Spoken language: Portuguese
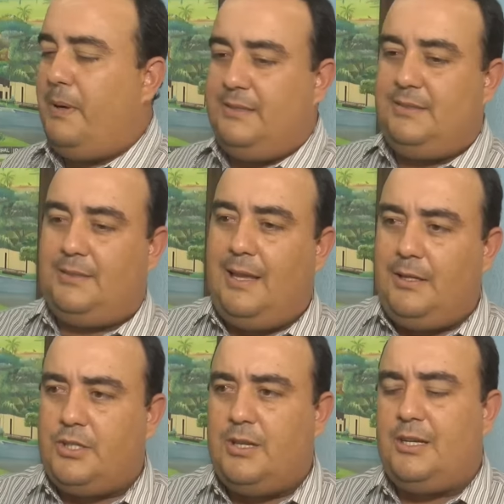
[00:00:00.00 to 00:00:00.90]

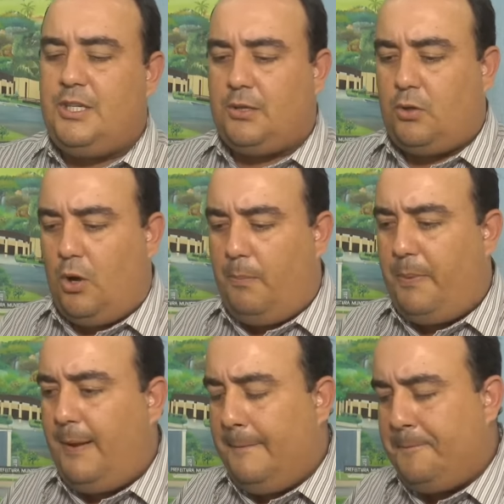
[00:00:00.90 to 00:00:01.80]
presidente da
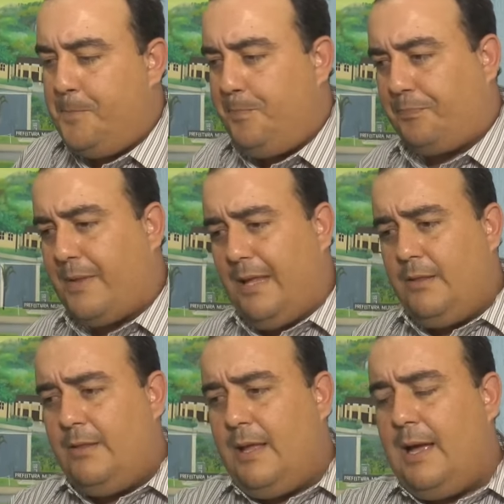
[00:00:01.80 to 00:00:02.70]
Getop
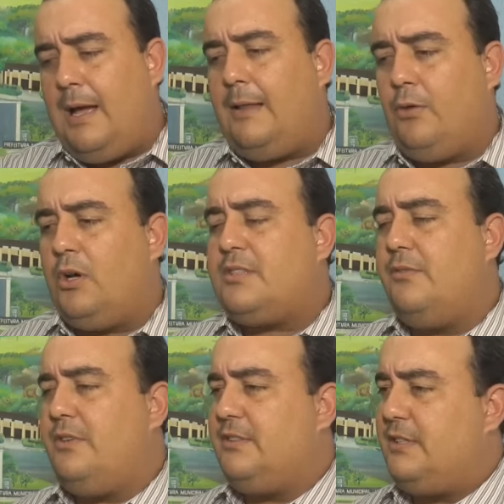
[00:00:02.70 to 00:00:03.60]
na
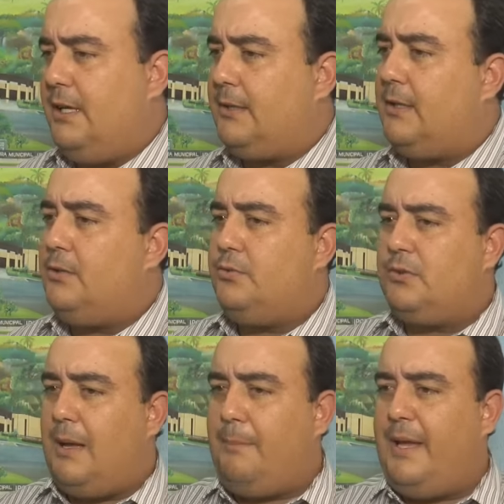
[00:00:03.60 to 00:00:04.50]
nossa visita,
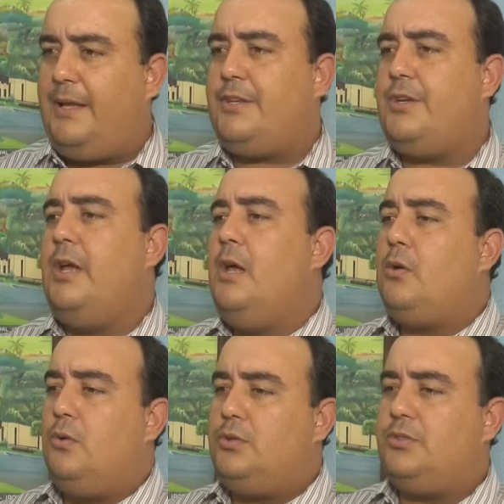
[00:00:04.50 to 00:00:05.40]
juntamente
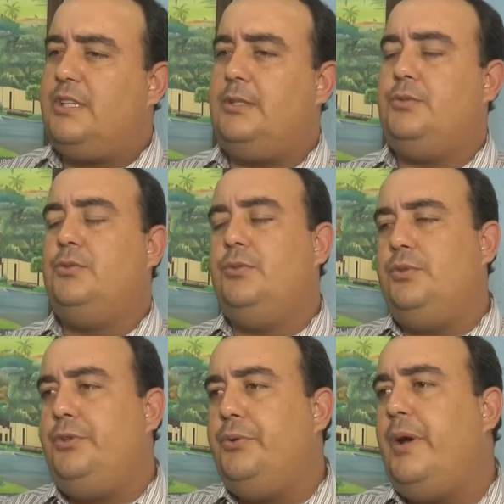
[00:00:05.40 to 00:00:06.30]
com José
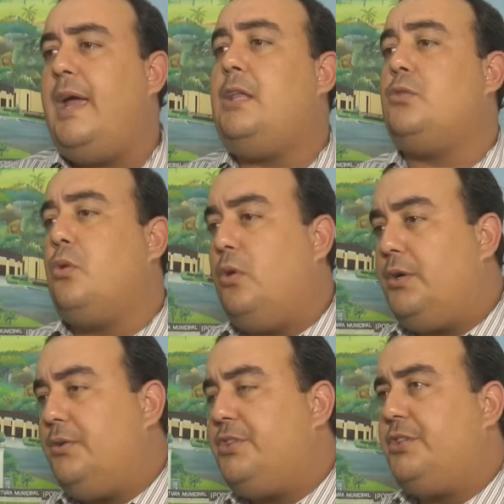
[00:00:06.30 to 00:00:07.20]
Júnior e o
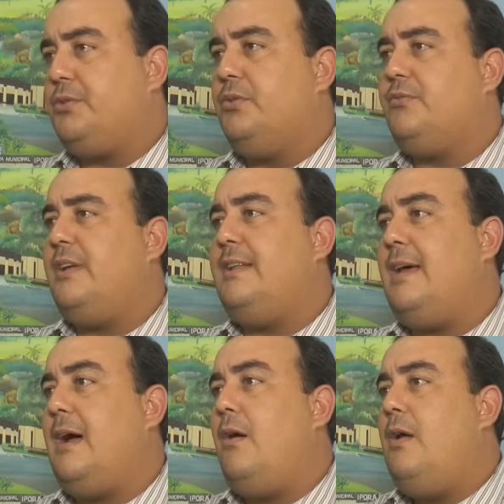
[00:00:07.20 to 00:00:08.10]
reitor do Instituto
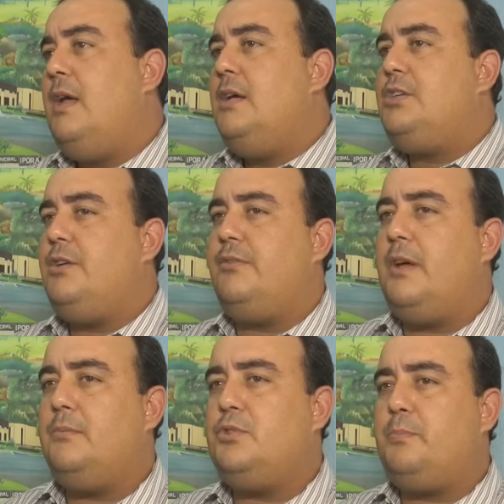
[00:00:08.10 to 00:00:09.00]
Federal,
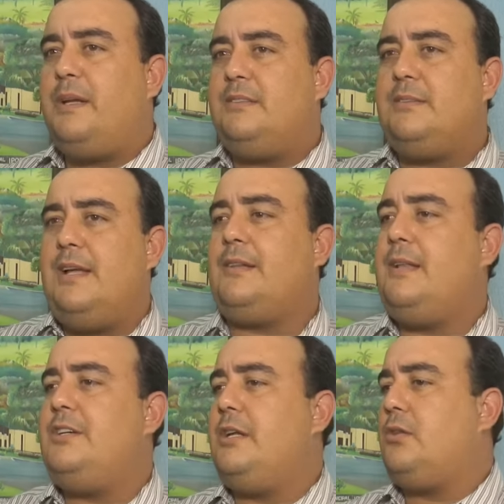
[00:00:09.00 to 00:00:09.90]
tivemos o
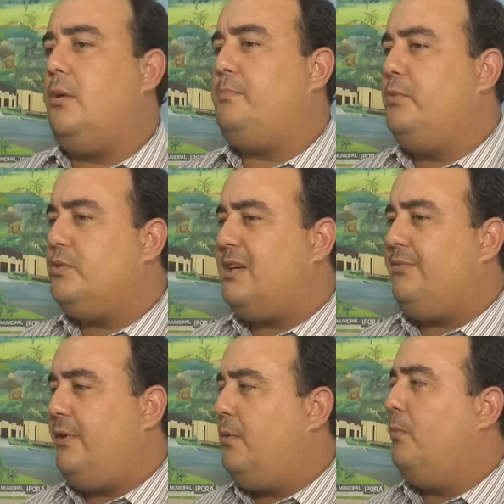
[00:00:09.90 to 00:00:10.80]
presidente da Getop nos
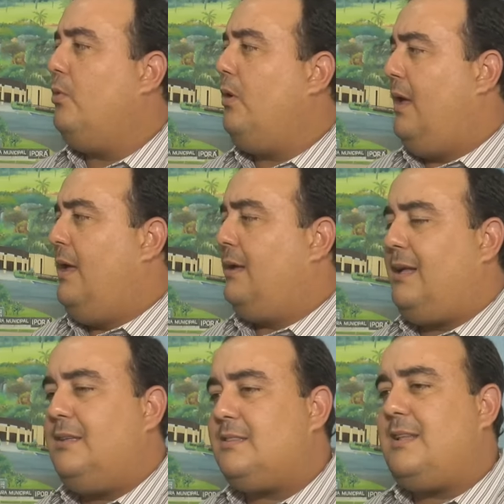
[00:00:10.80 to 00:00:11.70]
afirmou
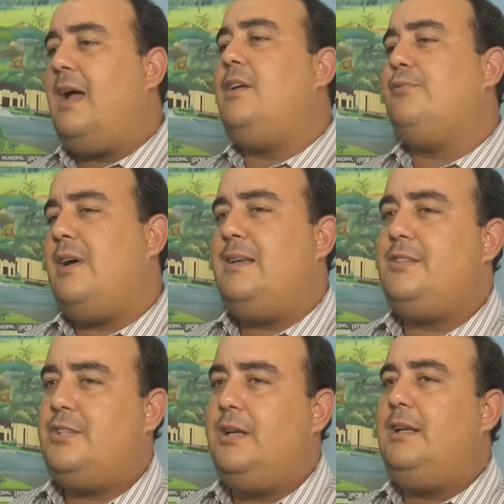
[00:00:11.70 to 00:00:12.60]
que está em
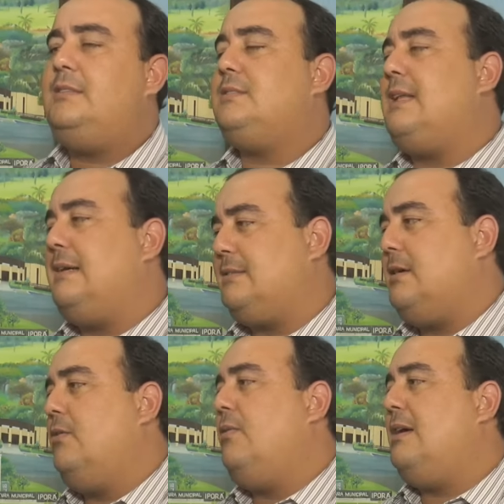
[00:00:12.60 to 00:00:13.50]
fase de
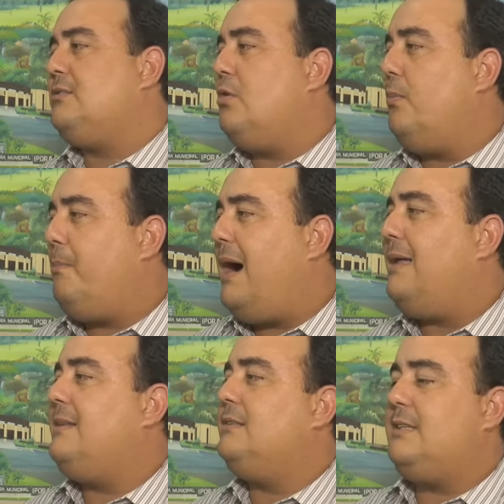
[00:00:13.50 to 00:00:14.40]
licitação as
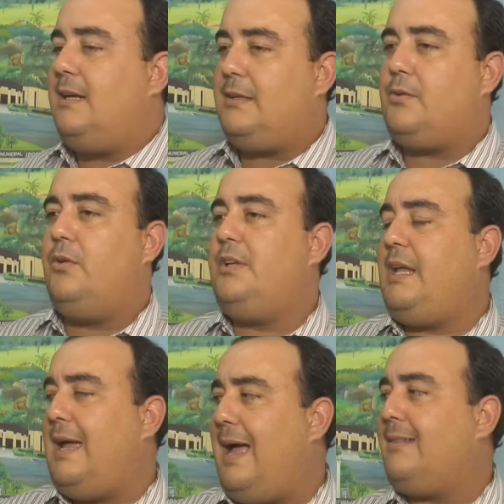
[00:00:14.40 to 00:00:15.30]
lombadas
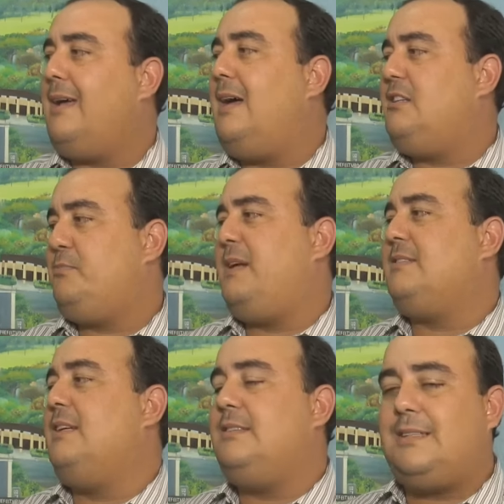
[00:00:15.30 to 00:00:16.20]
eletrônicas e radares para
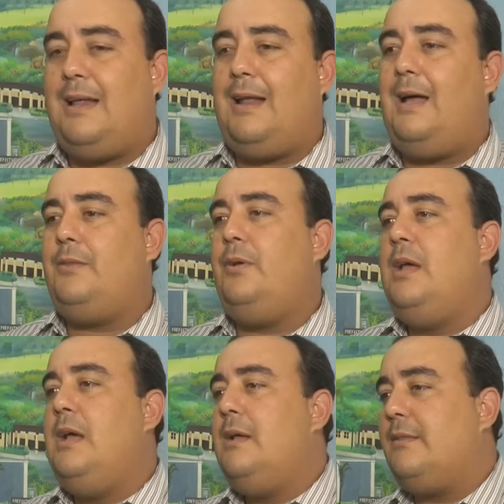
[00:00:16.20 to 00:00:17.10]
ser instalado
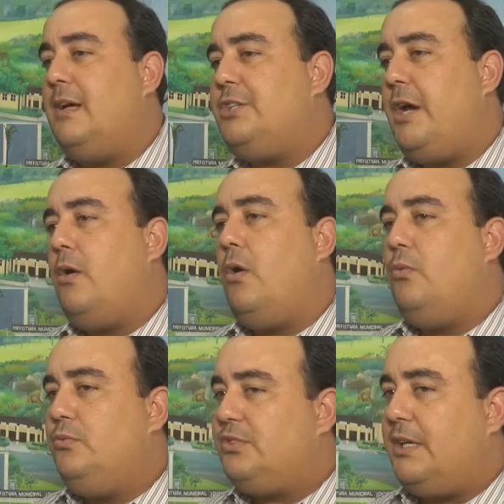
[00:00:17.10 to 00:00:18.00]
na
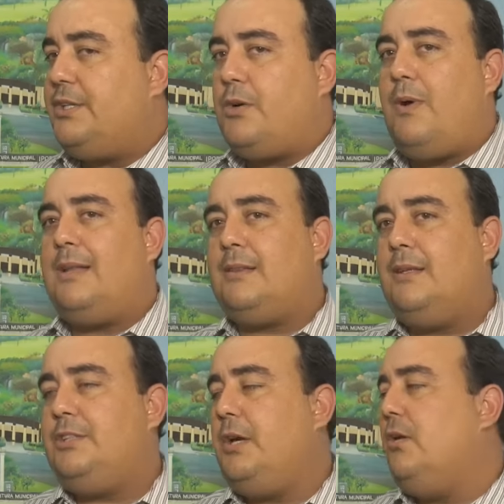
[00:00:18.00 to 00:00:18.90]
GO 174,
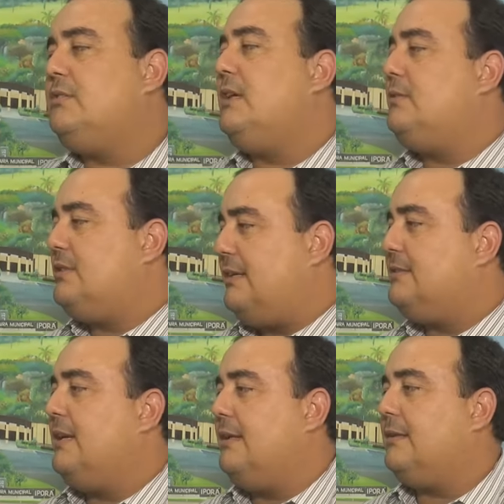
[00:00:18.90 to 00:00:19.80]
na GO
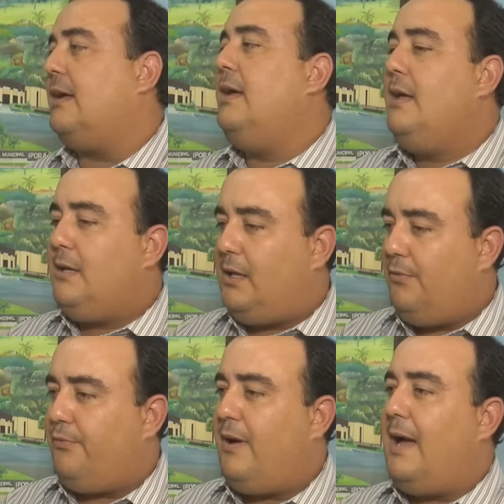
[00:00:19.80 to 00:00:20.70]
060,
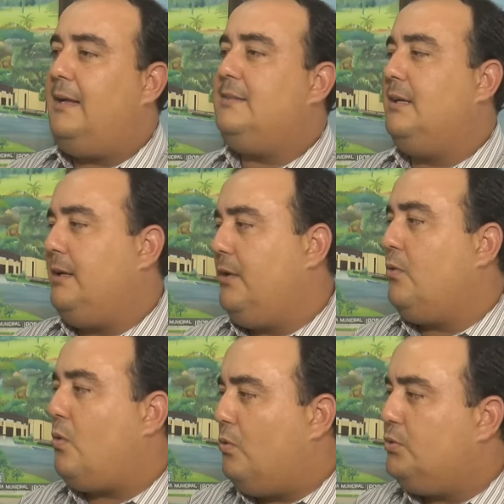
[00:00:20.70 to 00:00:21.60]
que faz ali
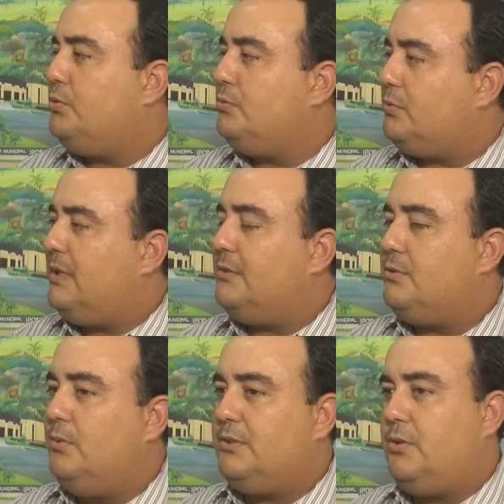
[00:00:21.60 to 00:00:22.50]
o conjunto
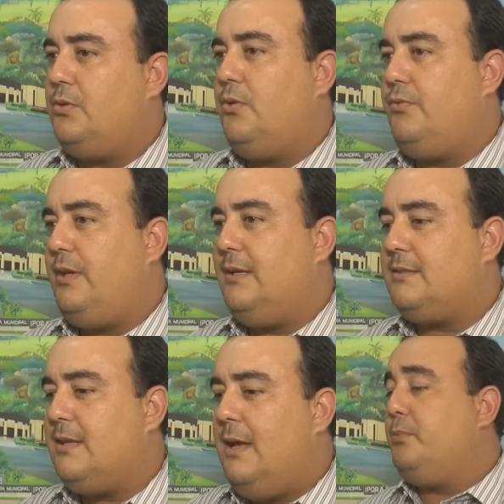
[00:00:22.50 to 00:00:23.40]
das duas
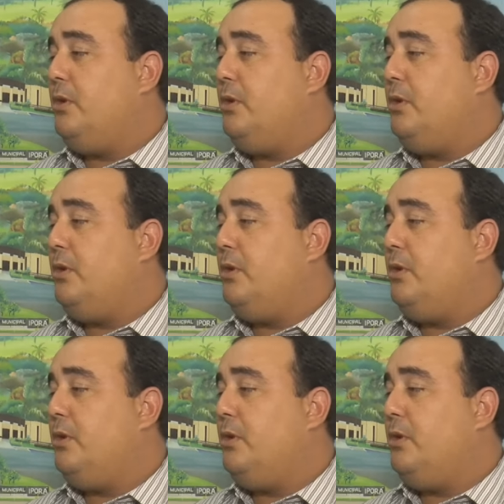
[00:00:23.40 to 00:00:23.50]
rodovias.